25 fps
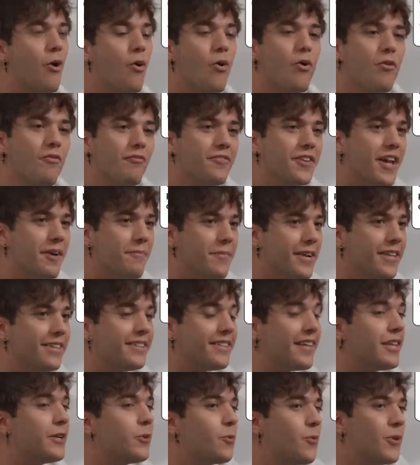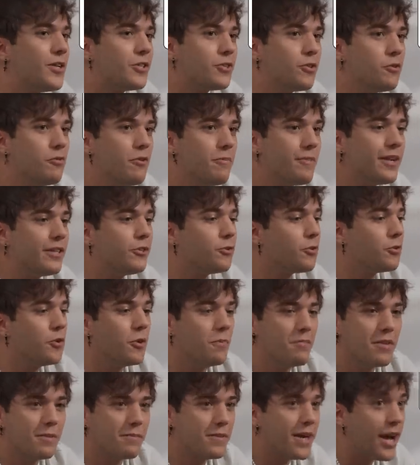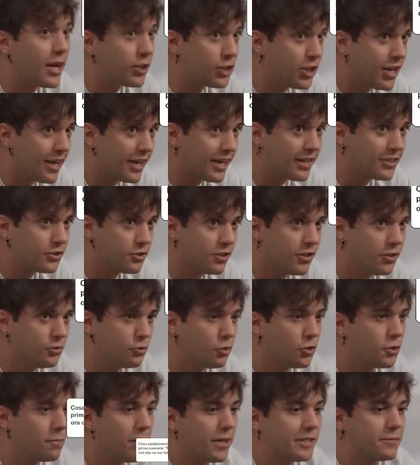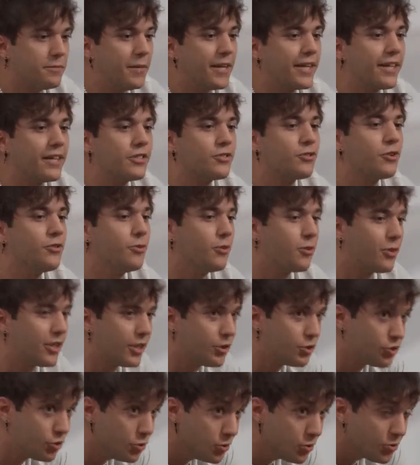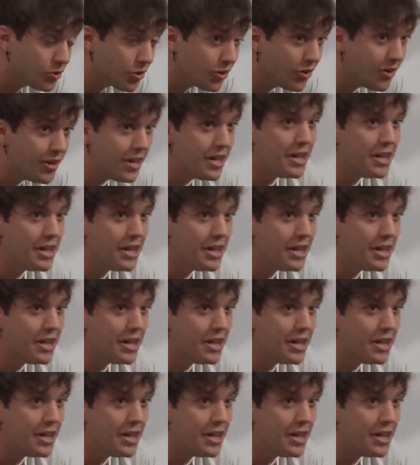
Ovviamente in questo momento non mi piace la canzone Turbas perché sono cresciuto,